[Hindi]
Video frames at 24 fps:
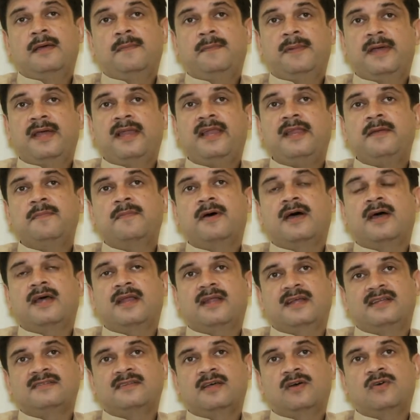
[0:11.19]
पहली बार
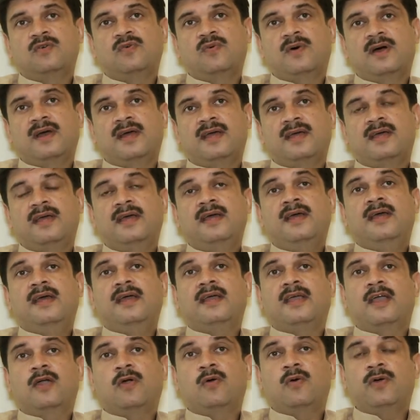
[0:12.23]
ऐसा हुआ है
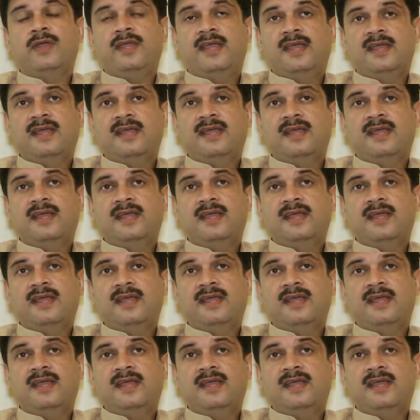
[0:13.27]
कि कोई